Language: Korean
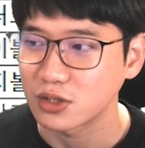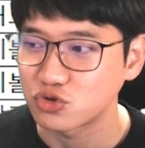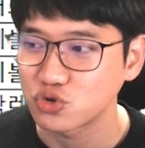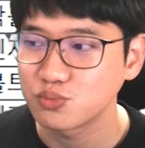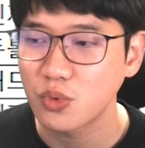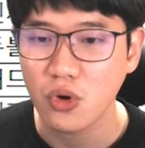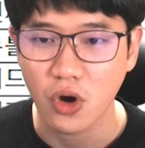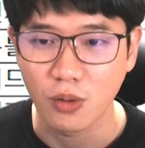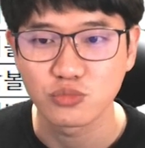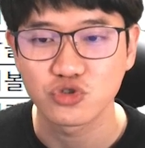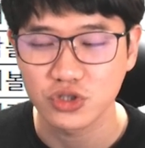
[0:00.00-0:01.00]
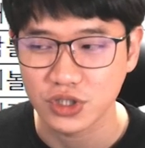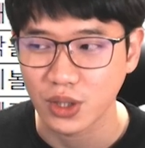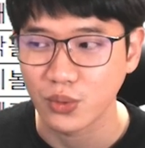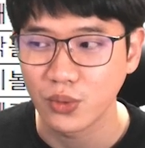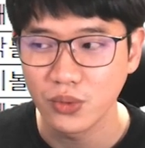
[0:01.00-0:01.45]
중복
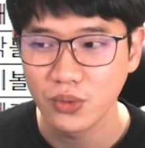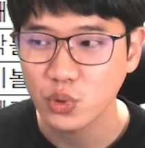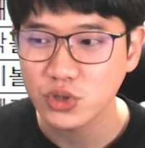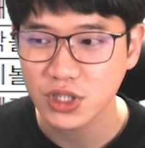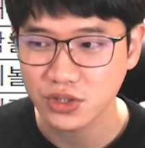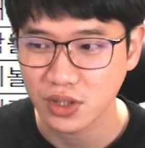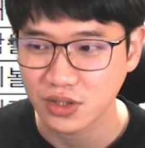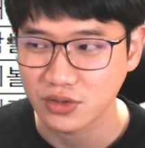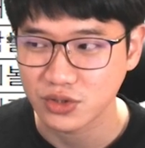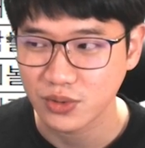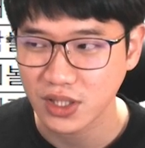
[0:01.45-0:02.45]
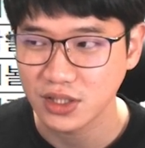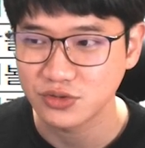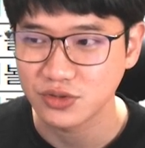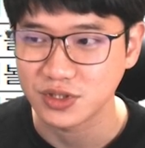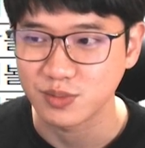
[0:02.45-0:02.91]
검출이라고 표시가 되는 것을 확인할
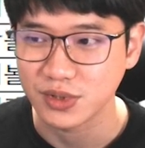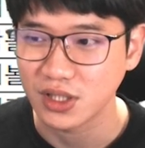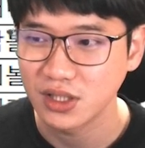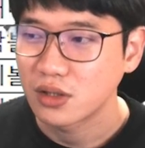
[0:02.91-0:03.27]
수 있습니다